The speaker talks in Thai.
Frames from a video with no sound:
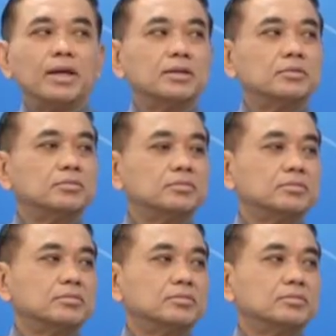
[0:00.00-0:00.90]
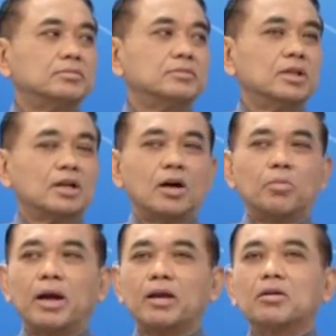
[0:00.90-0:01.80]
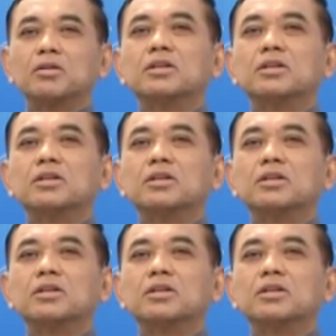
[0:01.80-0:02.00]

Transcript: แล้วเข้าไปเจออะไรบ้างเข้าไปก็เ